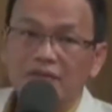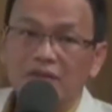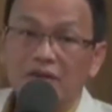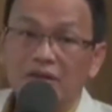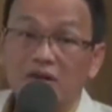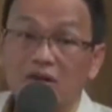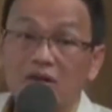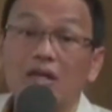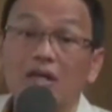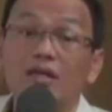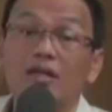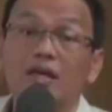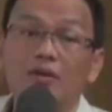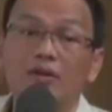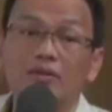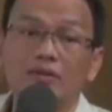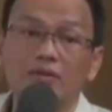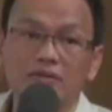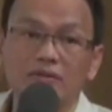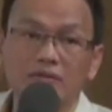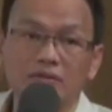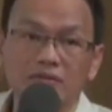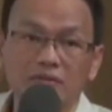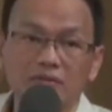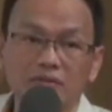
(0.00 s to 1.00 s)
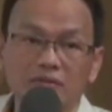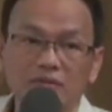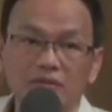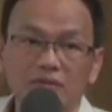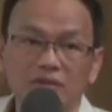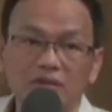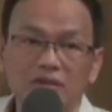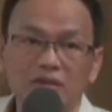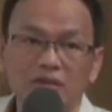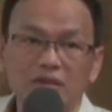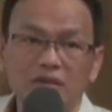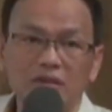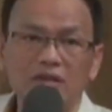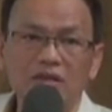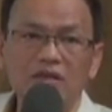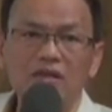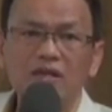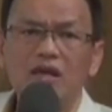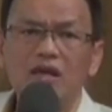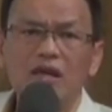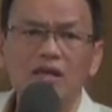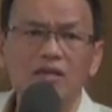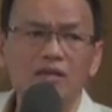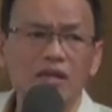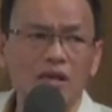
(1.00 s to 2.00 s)
Kalau nggak tahu. Ini
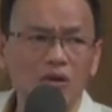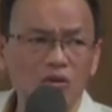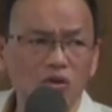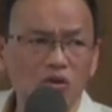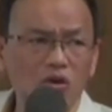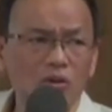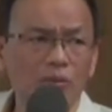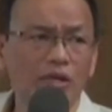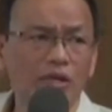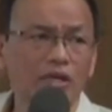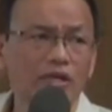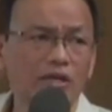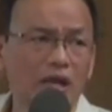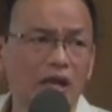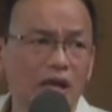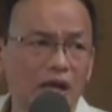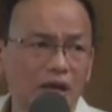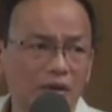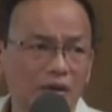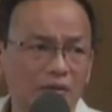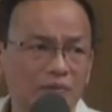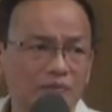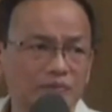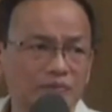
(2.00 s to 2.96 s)
nggak tahu komentar.